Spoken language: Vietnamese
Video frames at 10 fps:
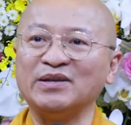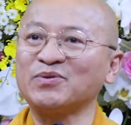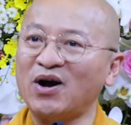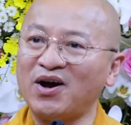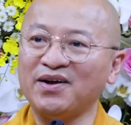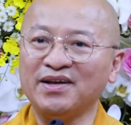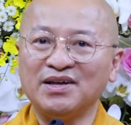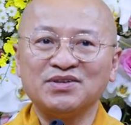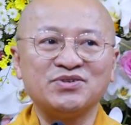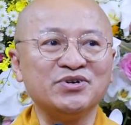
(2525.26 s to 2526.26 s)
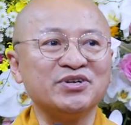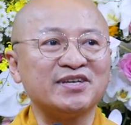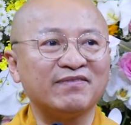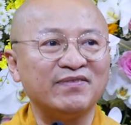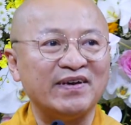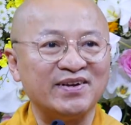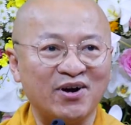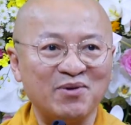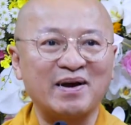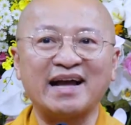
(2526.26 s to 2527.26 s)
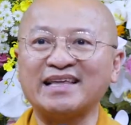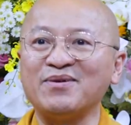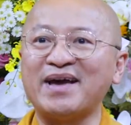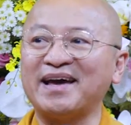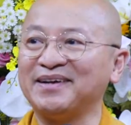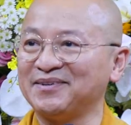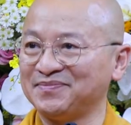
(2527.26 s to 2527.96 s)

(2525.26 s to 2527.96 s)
có chưa chắc quý vị nói mà các cháu nghe nữa.